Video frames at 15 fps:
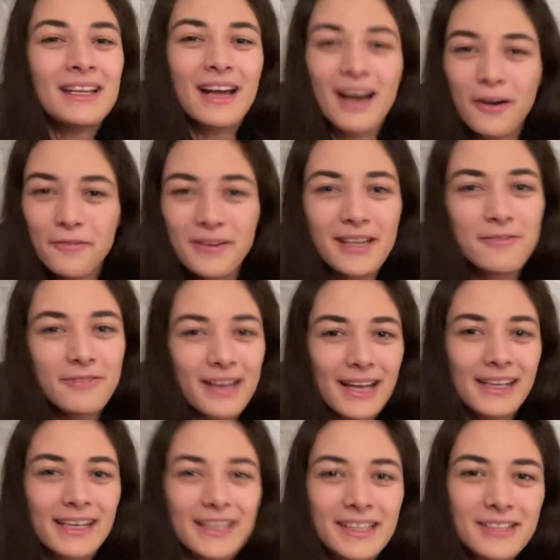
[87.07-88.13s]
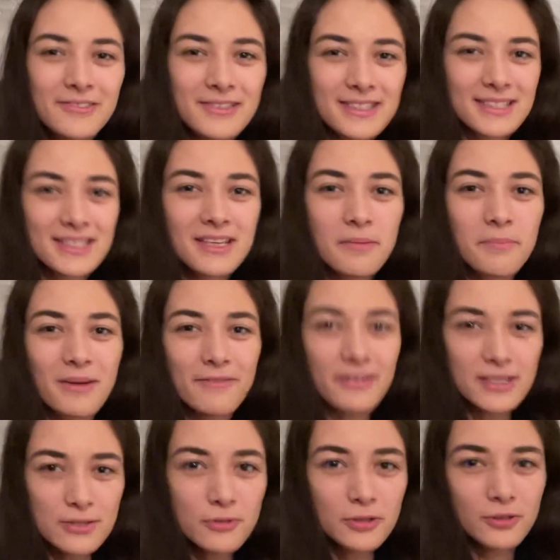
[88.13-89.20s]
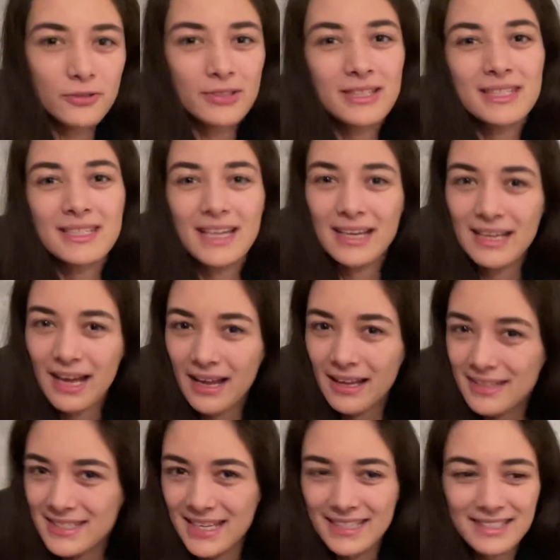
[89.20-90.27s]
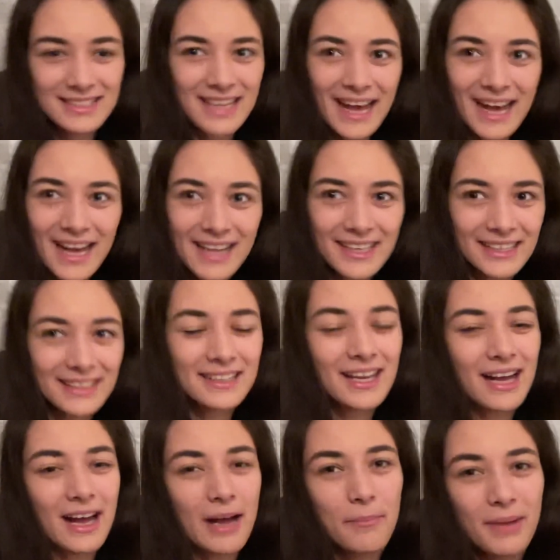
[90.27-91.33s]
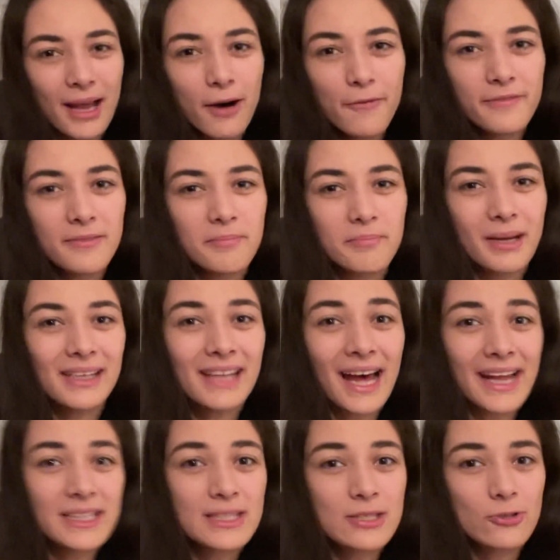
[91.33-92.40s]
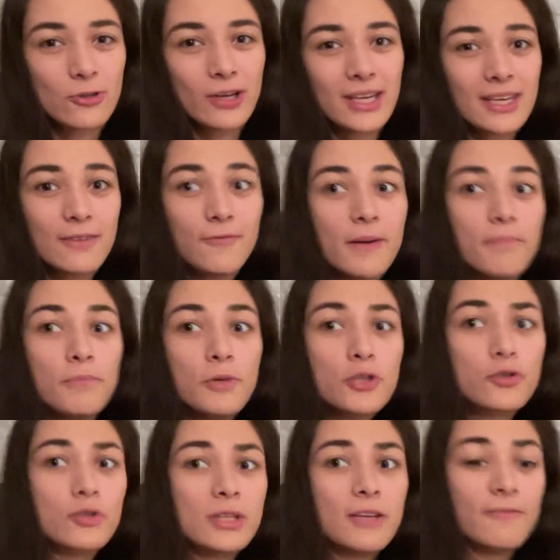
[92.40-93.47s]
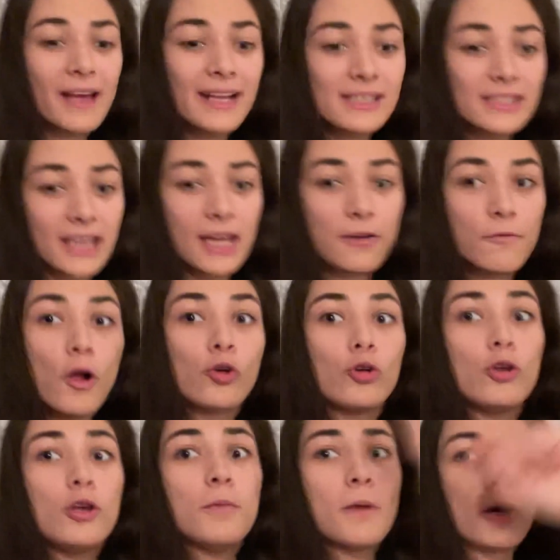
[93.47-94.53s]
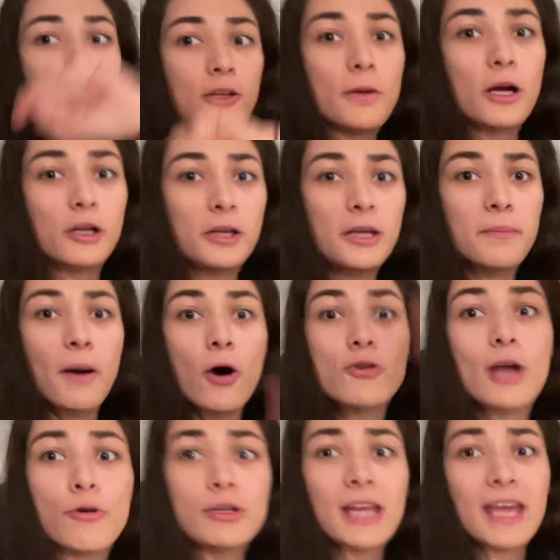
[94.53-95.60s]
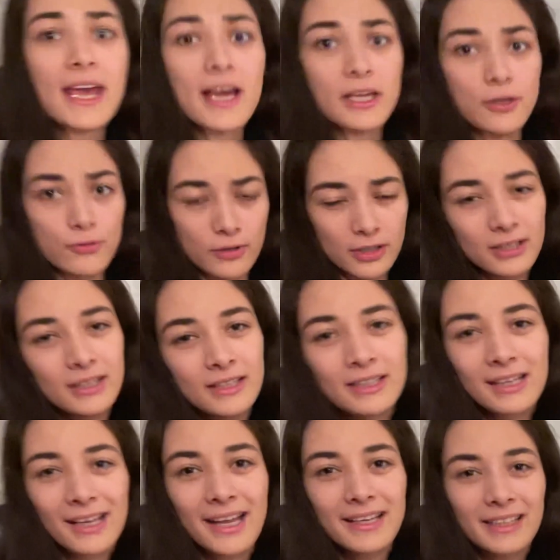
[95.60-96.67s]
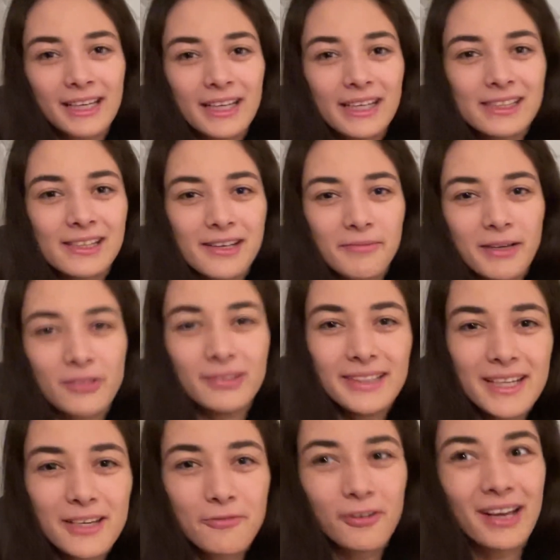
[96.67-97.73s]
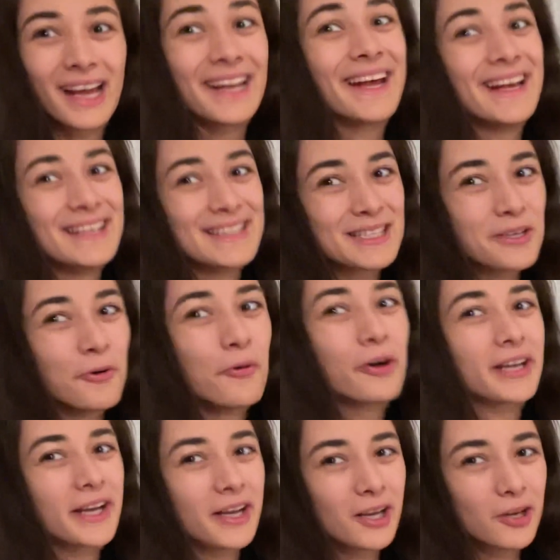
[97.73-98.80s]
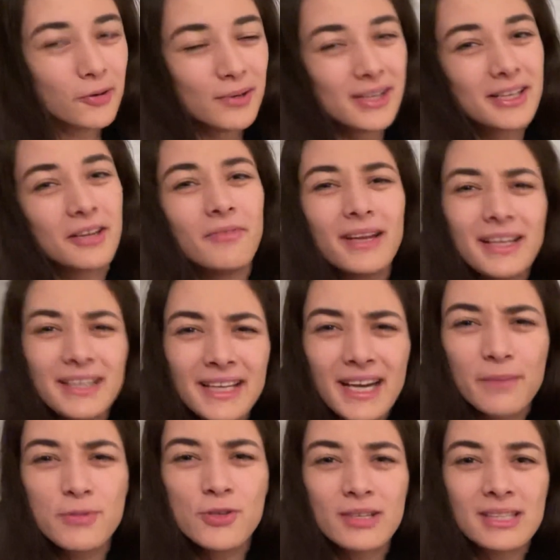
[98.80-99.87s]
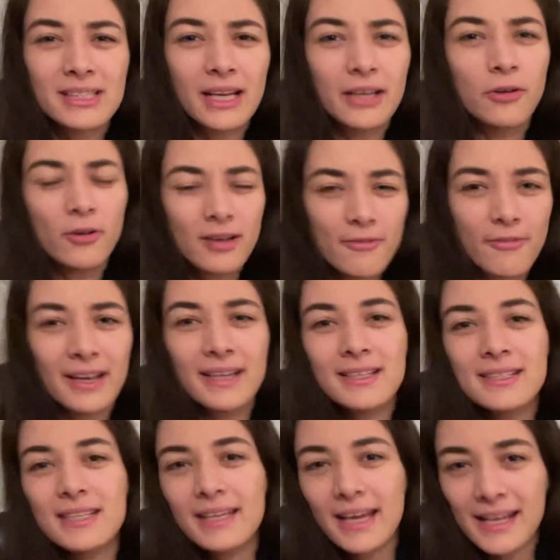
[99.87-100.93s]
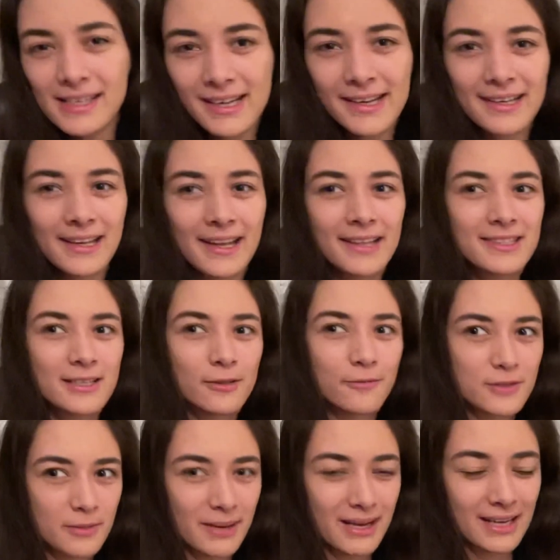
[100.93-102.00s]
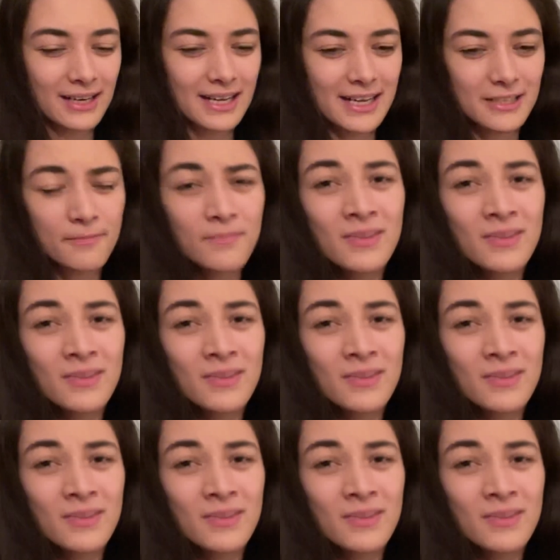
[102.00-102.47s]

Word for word: Auf jeden Fall lange Rede, kurzer Sinn. Man versucht uns ja seit Tagen am laufenden Band einzureden, wir müssen die Welt retten, weil Klima, Klima, Klima und how dare you! Klein Gretel schwadroniert von einer historischen Schuld, wegen der Absurdistan doch gefälligst die Geldtäschleins aufzumachen hat.